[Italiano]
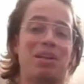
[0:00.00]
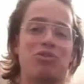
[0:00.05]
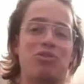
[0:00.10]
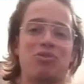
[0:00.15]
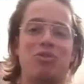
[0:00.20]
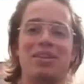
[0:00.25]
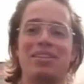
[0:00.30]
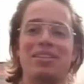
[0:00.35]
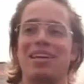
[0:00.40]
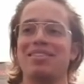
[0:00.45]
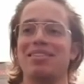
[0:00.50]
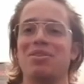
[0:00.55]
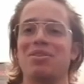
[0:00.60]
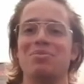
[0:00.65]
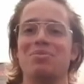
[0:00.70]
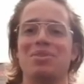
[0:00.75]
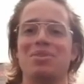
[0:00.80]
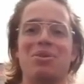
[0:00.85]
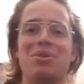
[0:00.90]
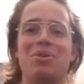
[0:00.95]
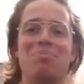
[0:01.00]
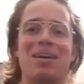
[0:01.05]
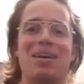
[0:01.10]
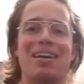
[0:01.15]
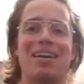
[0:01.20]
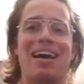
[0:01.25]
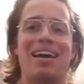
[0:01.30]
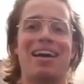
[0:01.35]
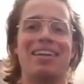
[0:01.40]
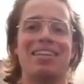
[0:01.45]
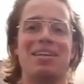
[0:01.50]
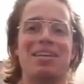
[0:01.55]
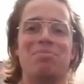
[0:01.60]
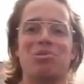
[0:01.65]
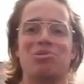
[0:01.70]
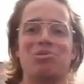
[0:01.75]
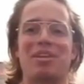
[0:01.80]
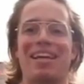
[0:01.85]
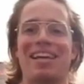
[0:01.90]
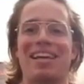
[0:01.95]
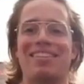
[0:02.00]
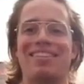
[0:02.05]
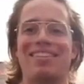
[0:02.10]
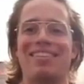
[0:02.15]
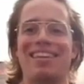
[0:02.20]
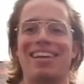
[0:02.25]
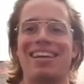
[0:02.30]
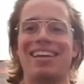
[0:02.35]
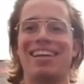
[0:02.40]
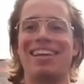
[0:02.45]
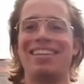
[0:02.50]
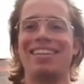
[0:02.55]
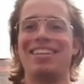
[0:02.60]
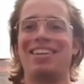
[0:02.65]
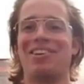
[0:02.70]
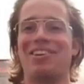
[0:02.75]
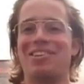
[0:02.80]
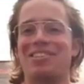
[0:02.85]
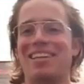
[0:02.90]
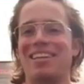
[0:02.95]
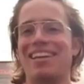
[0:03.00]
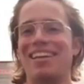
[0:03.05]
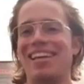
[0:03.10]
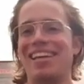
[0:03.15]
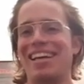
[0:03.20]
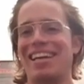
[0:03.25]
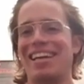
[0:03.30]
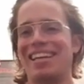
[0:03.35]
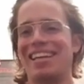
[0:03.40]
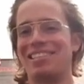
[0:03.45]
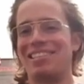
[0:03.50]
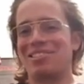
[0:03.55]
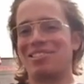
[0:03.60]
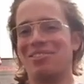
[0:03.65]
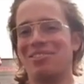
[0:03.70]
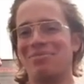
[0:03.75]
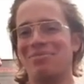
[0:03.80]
le sonorità di non, di non parlare dei boschetti e di cose allegre. Boschetti